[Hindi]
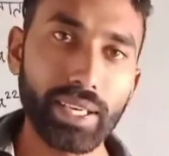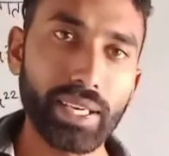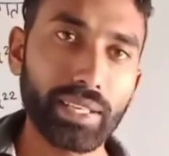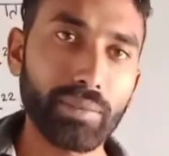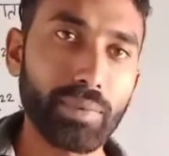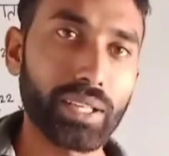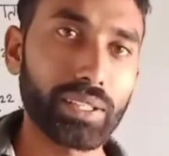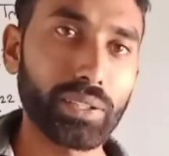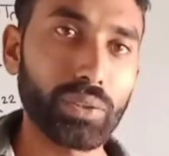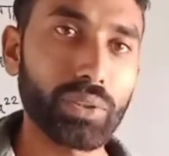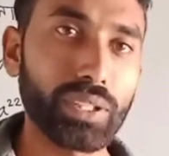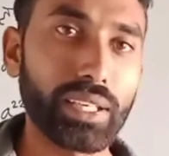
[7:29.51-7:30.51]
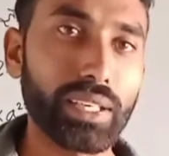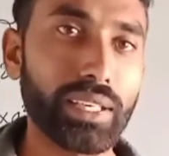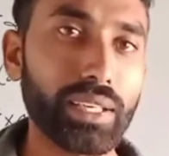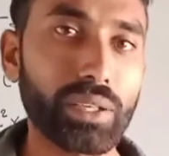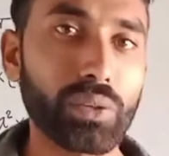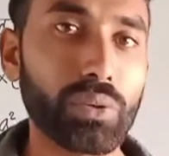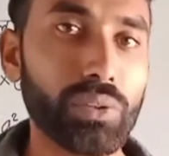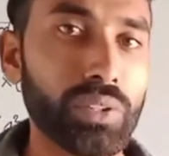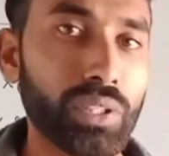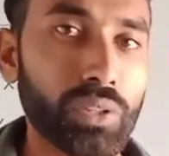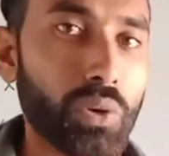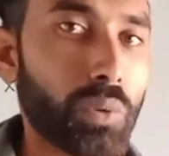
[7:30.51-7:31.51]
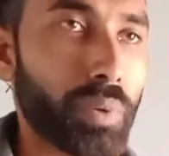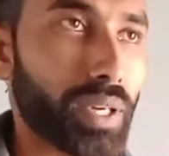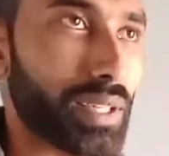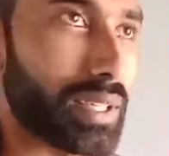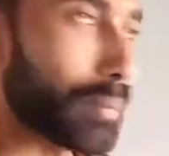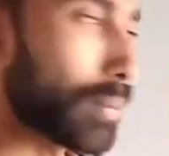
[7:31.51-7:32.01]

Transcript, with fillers: एक ही मानते हैं क्योंकि है ना एक को कोई फ़र्क नहीं